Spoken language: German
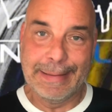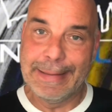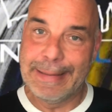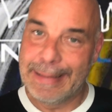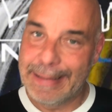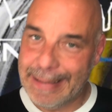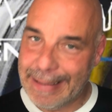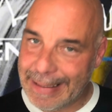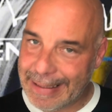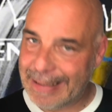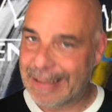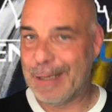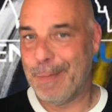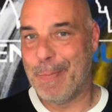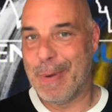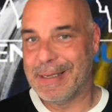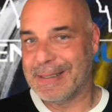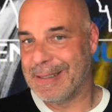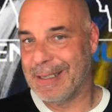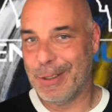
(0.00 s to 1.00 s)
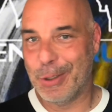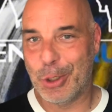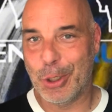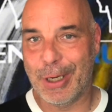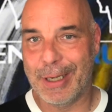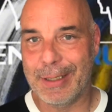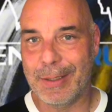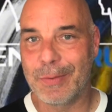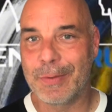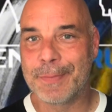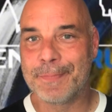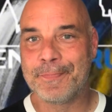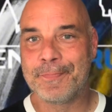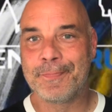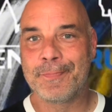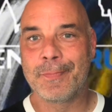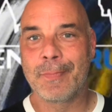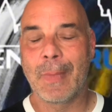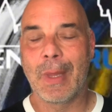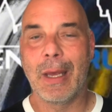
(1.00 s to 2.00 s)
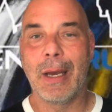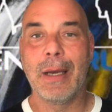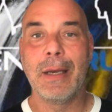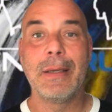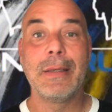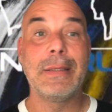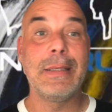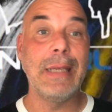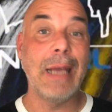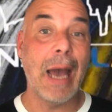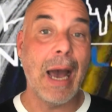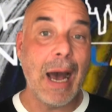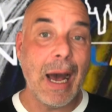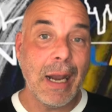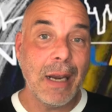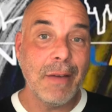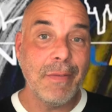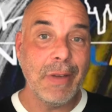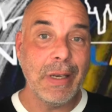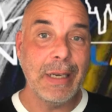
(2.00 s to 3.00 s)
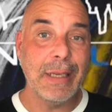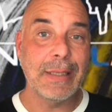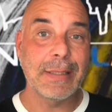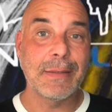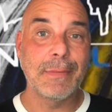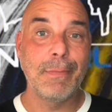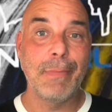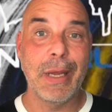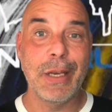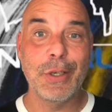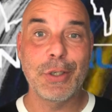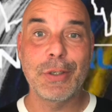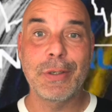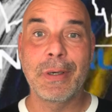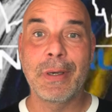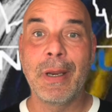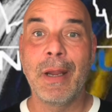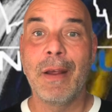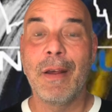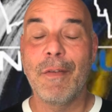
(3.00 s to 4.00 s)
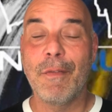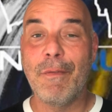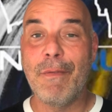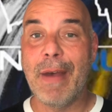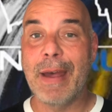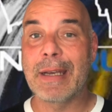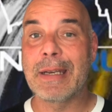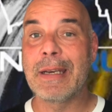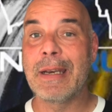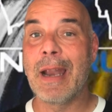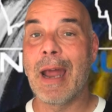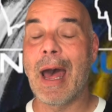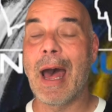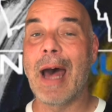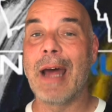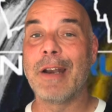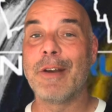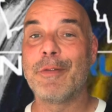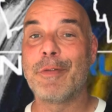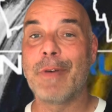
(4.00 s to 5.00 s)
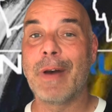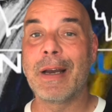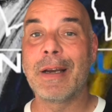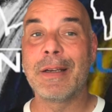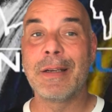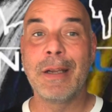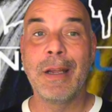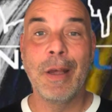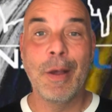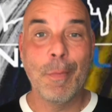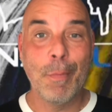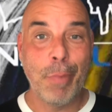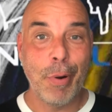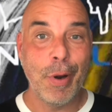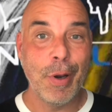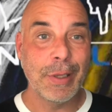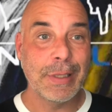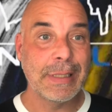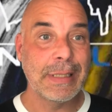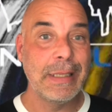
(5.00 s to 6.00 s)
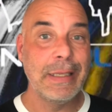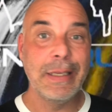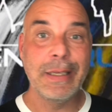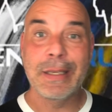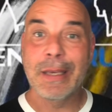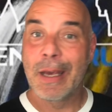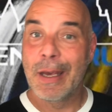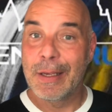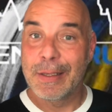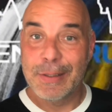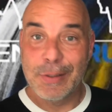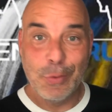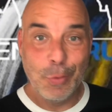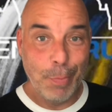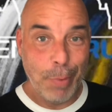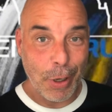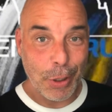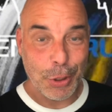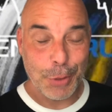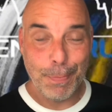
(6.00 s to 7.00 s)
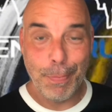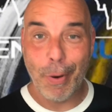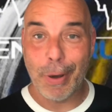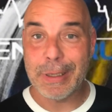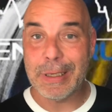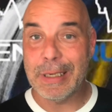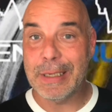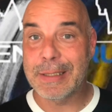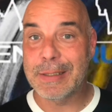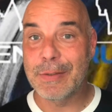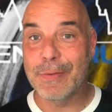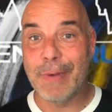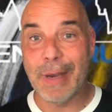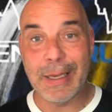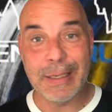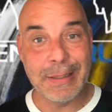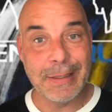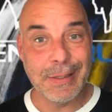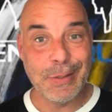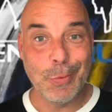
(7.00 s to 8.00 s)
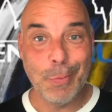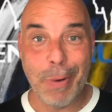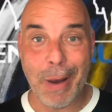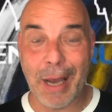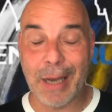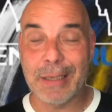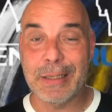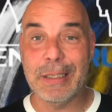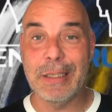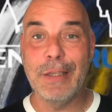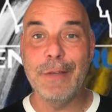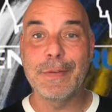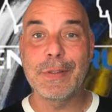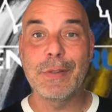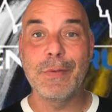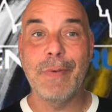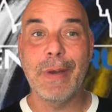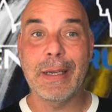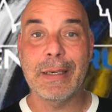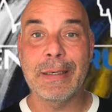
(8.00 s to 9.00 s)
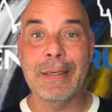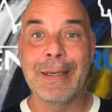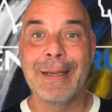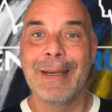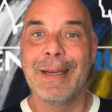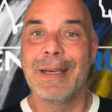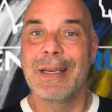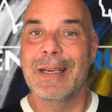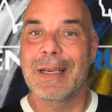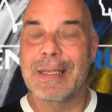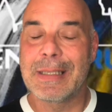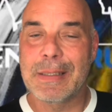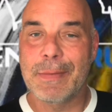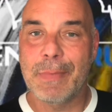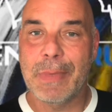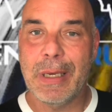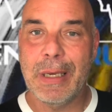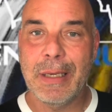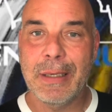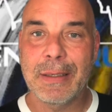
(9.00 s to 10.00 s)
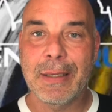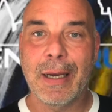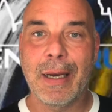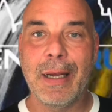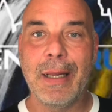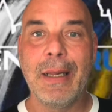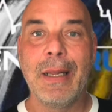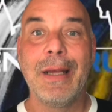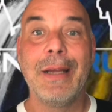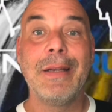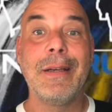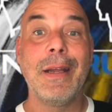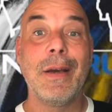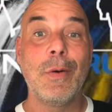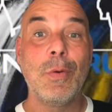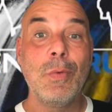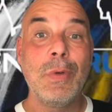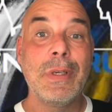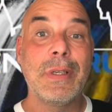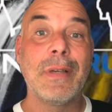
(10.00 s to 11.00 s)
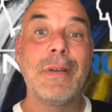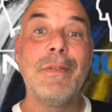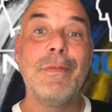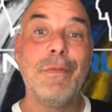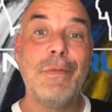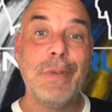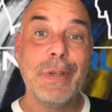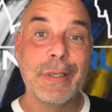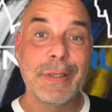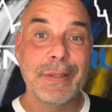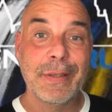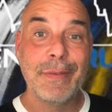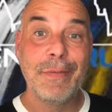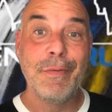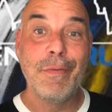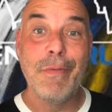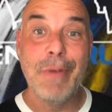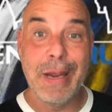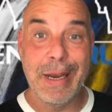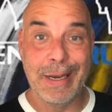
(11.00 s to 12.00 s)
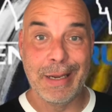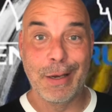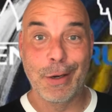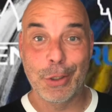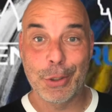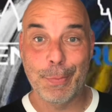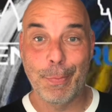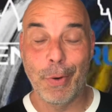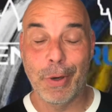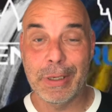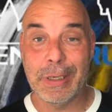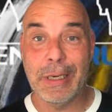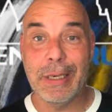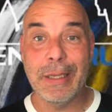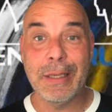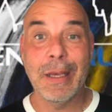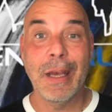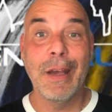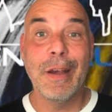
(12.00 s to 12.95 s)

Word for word: nicht die beste Entscheidung. Ja, die allerwenigsten Menschen werden anfangen, plötzlich super sportlich zu werden, super aktiv zu werden. Ganz im Gegenteil, der Hund wird weniger sportlich,